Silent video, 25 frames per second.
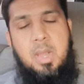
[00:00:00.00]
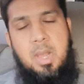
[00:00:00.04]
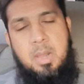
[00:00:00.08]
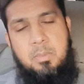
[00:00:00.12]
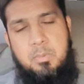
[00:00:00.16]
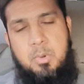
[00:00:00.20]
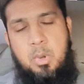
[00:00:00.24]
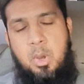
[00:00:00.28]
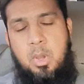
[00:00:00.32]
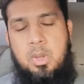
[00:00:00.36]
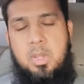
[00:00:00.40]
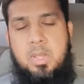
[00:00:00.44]
आप
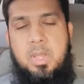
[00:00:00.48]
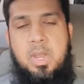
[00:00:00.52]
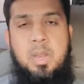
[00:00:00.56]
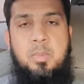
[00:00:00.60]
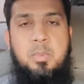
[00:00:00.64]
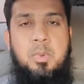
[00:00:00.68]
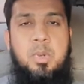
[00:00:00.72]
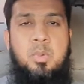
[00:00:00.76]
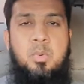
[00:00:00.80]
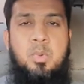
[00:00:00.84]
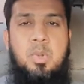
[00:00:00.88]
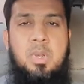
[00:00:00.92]
कॉल करें
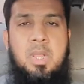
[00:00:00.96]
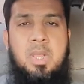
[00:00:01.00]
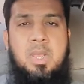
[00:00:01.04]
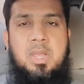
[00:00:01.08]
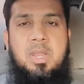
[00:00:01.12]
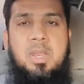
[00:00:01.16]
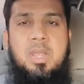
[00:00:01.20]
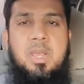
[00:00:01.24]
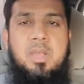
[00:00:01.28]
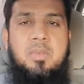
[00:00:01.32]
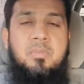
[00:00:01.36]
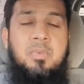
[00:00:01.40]
बिल्कुल
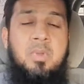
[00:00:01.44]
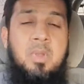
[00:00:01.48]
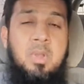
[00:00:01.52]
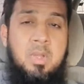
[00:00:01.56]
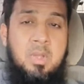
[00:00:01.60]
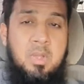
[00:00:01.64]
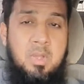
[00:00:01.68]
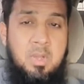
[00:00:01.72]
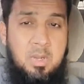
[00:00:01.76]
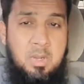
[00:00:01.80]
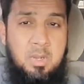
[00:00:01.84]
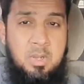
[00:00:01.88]
लेकिन एक
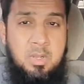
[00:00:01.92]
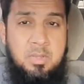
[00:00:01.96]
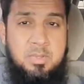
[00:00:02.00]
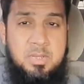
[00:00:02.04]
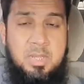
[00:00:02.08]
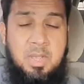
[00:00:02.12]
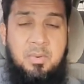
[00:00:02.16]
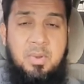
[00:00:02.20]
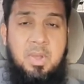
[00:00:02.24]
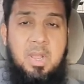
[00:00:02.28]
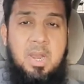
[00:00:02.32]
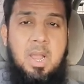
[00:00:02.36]

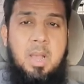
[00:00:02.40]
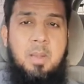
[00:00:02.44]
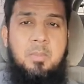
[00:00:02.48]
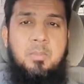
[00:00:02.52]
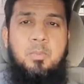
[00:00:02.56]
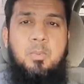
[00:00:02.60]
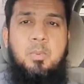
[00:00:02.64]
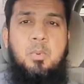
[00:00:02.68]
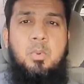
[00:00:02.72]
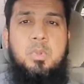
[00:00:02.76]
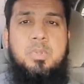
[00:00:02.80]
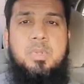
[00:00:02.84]
सवाल आप
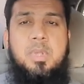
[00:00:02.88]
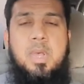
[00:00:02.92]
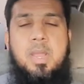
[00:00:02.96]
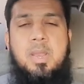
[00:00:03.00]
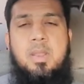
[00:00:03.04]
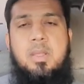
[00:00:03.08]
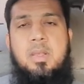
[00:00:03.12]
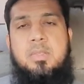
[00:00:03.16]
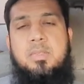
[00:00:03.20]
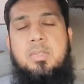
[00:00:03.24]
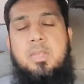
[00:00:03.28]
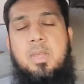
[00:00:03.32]
लोग
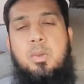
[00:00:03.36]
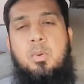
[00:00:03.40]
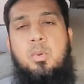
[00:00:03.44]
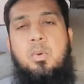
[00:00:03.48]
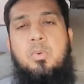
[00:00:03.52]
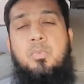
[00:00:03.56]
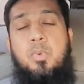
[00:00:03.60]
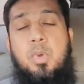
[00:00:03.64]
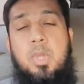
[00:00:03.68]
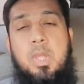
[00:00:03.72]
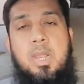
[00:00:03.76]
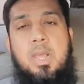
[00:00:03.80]
सारे अक्सर
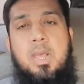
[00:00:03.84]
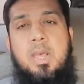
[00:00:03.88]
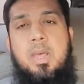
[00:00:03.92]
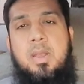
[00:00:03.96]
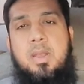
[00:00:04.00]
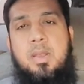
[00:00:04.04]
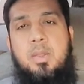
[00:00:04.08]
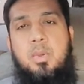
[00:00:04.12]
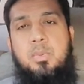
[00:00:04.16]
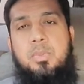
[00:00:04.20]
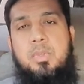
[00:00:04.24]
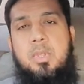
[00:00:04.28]
लोग वही कर
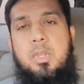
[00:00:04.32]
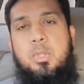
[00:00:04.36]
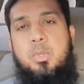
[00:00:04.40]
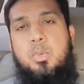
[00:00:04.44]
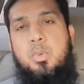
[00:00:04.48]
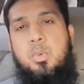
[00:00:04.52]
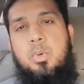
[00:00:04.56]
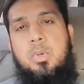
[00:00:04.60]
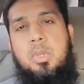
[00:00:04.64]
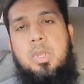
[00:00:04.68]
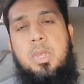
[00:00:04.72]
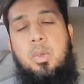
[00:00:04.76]
रहे होते हैं
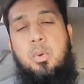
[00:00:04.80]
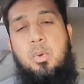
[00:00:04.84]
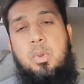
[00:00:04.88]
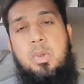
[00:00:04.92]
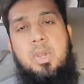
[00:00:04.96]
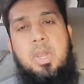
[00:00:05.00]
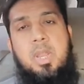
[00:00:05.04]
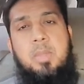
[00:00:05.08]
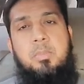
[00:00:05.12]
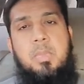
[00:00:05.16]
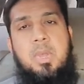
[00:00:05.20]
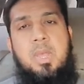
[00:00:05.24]
जो कि
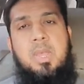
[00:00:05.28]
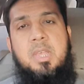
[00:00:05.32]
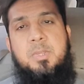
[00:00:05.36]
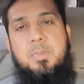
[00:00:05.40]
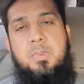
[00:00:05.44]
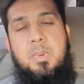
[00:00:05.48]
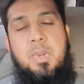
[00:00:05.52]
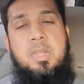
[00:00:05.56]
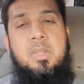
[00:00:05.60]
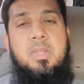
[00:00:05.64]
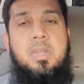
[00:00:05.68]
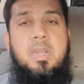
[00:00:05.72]
ऑलरेडी मैं
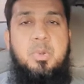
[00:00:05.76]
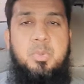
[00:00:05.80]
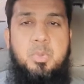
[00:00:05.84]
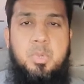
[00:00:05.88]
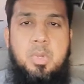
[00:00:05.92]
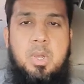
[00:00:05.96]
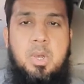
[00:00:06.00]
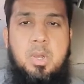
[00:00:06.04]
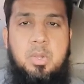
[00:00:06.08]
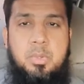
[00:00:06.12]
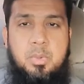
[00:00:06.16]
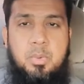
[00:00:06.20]
एक्सप्लेन कर
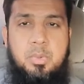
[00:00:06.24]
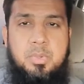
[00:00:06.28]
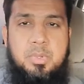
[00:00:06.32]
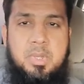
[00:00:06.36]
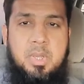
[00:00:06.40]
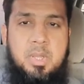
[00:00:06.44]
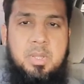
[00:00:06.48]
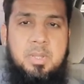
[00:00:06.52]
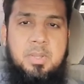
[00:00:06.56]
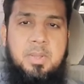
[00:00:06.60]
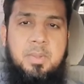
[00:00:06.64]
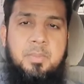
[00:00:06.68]
चुका होता हूँ इसके
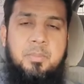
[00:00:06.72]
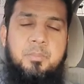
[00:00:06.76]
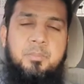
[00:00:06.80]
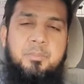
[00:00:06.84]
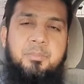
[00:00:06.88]
अंदर